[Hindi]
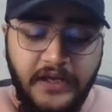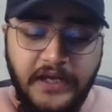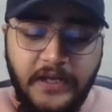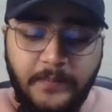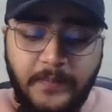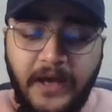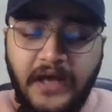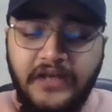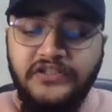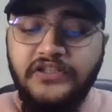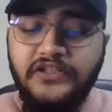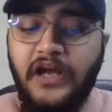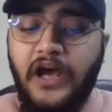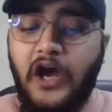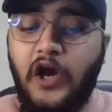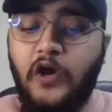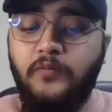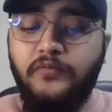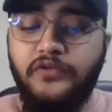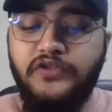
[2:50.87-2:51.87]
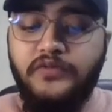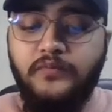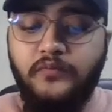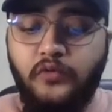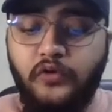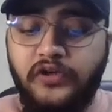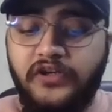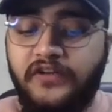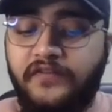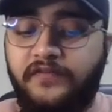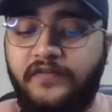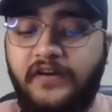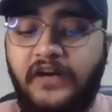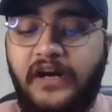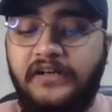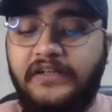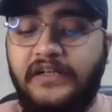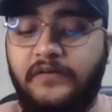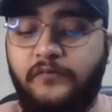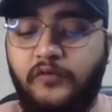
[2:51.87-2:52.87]
Imagine how much more
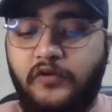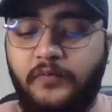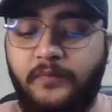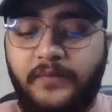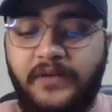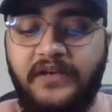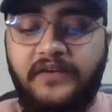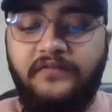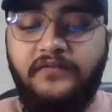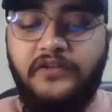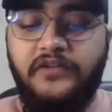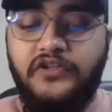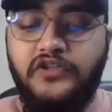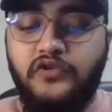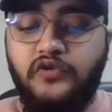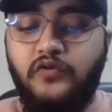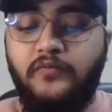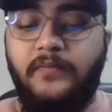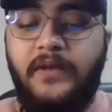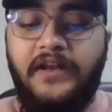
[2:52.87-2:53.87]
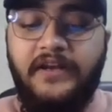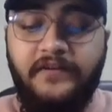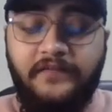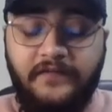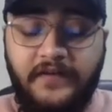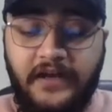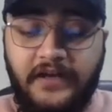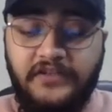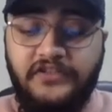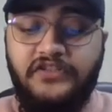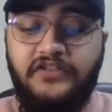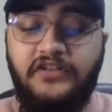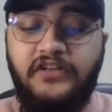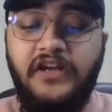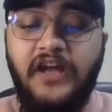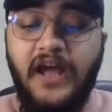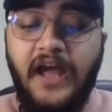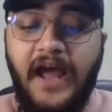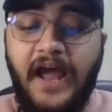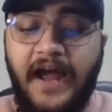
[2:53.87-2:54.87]
difficult it would be if the shoe
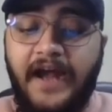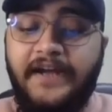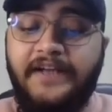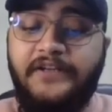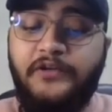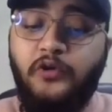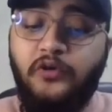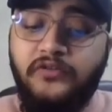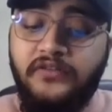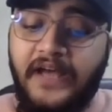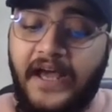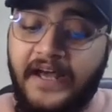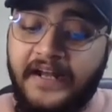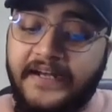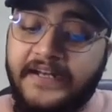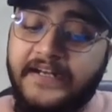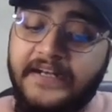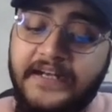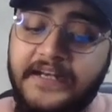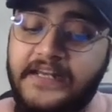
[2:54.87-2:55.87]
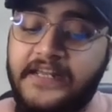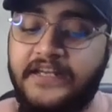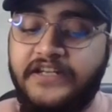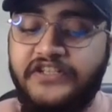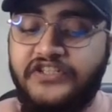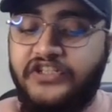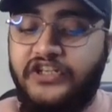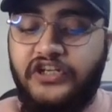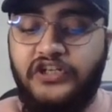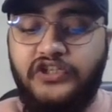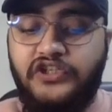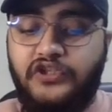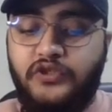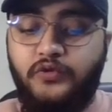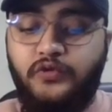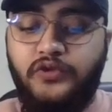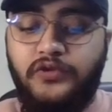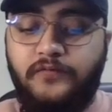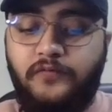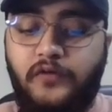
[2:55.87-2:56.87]
manufacturer had to directly exchange
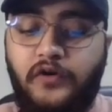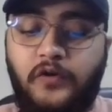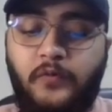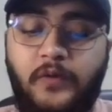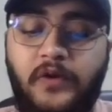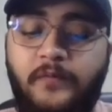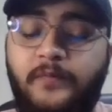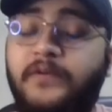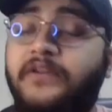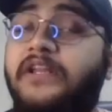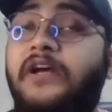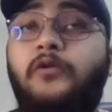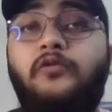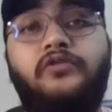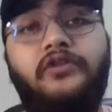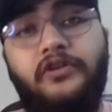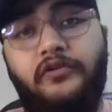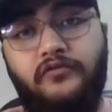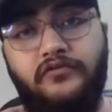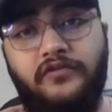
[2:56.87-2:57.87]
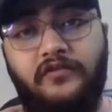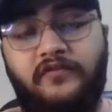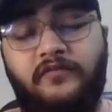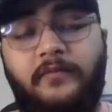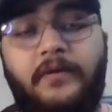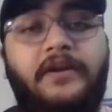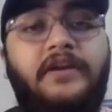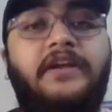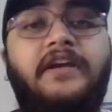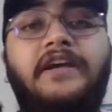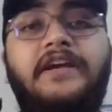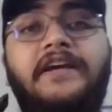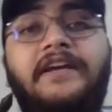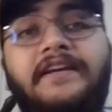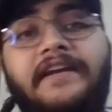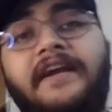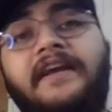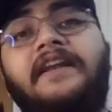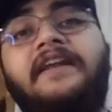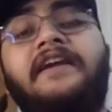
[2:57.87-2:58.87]
shoes for wheat without the use of money.
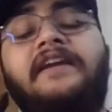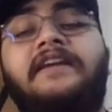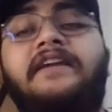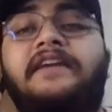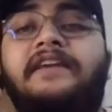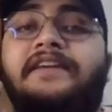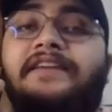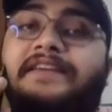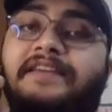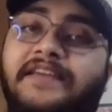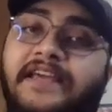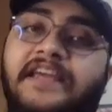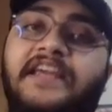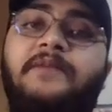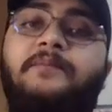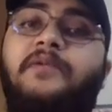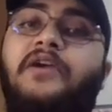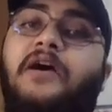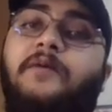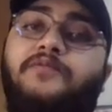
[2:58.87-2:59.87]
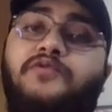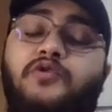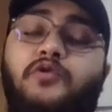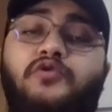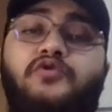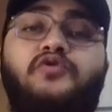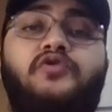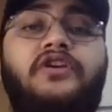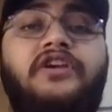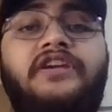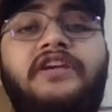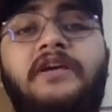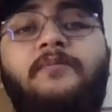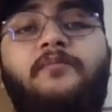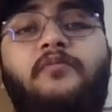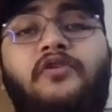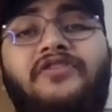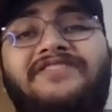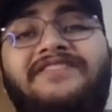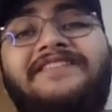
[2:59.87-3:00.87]
कह रहे हैं कि यहीं पे आप सोचो कि ये
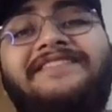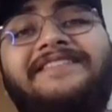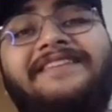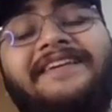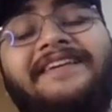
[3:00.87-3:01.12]
प्रोसेस